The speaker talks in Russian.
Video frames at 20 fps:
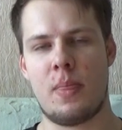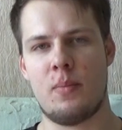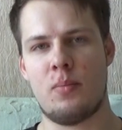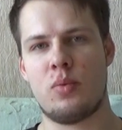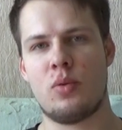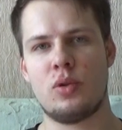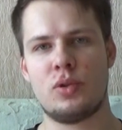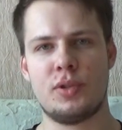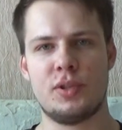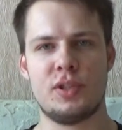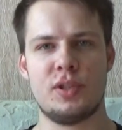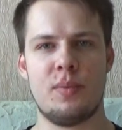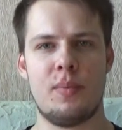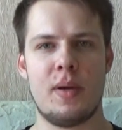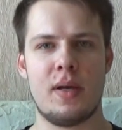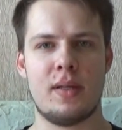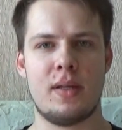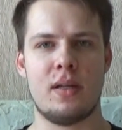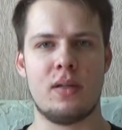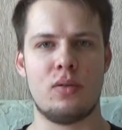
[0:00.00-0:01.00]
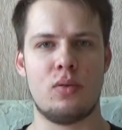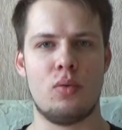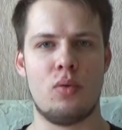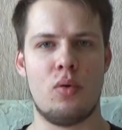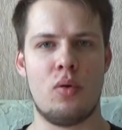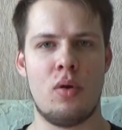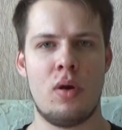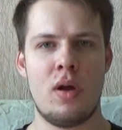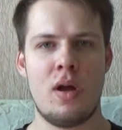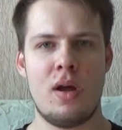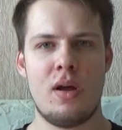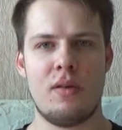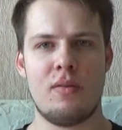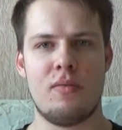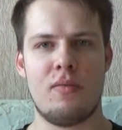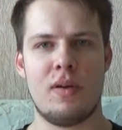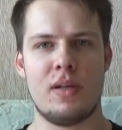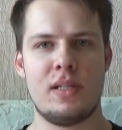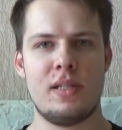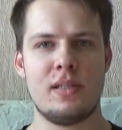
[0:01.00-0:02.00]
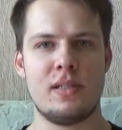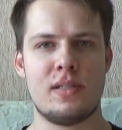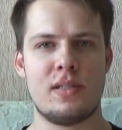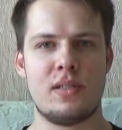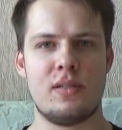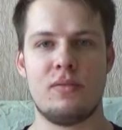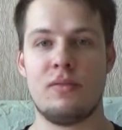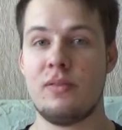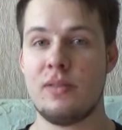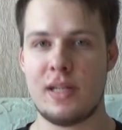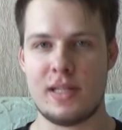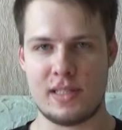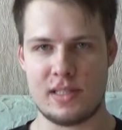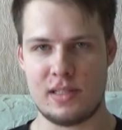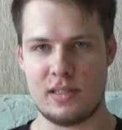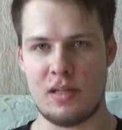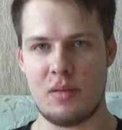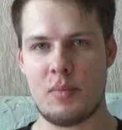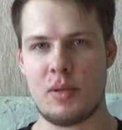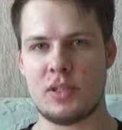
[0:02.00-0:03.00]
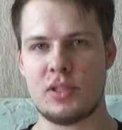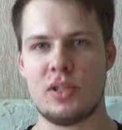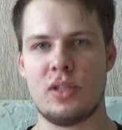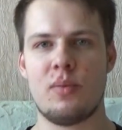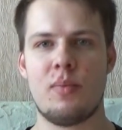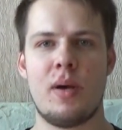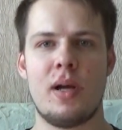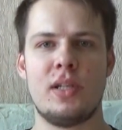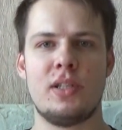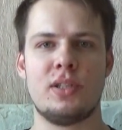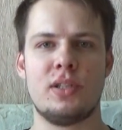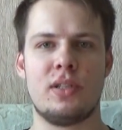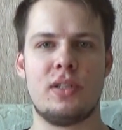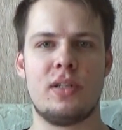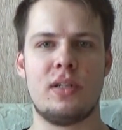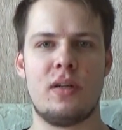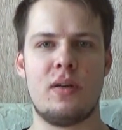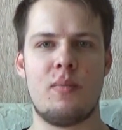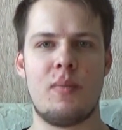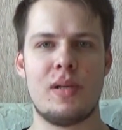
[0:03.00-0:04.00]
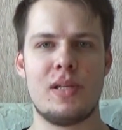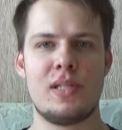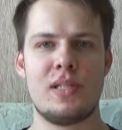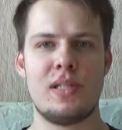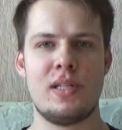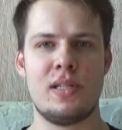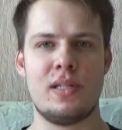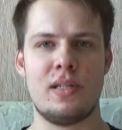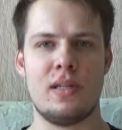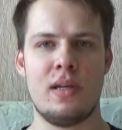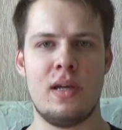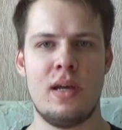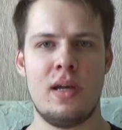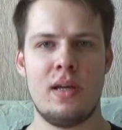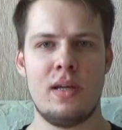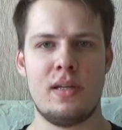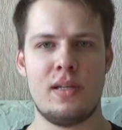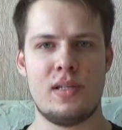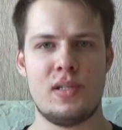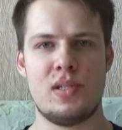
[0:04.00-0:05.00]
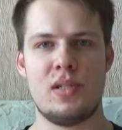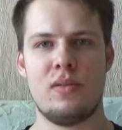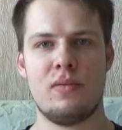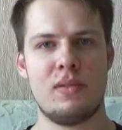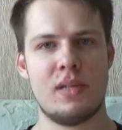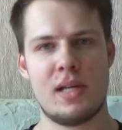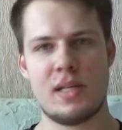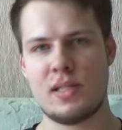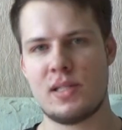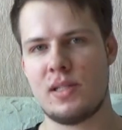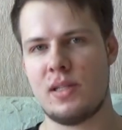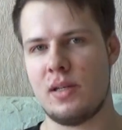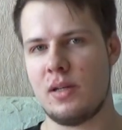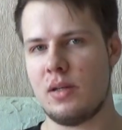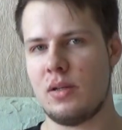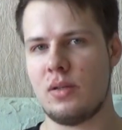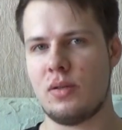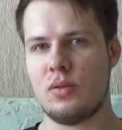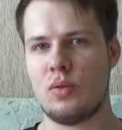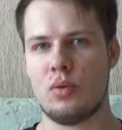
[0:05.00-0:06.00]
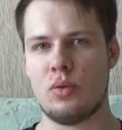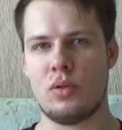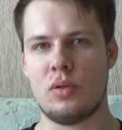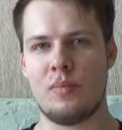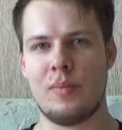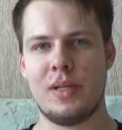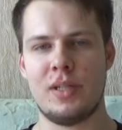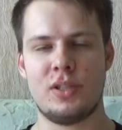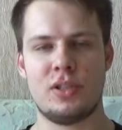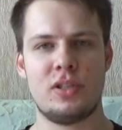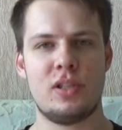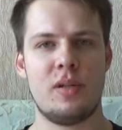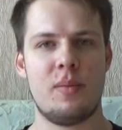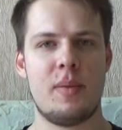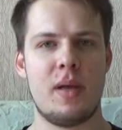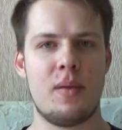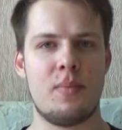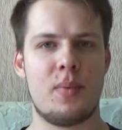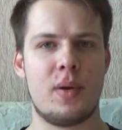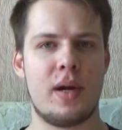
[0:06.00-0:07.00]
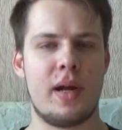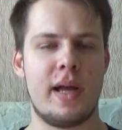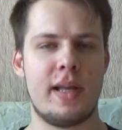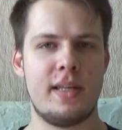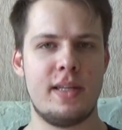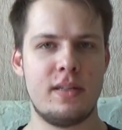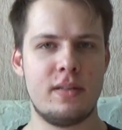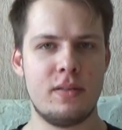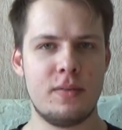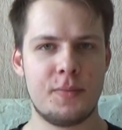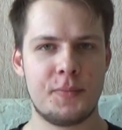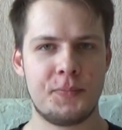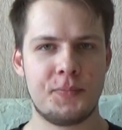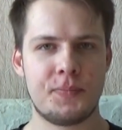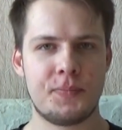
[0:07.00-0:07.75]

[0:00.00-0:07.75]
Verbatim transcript: прошлый чемпионат, то в 11, в 12 домашних матчах Мансити э, из 19 тотал меньше 4,5 проходил.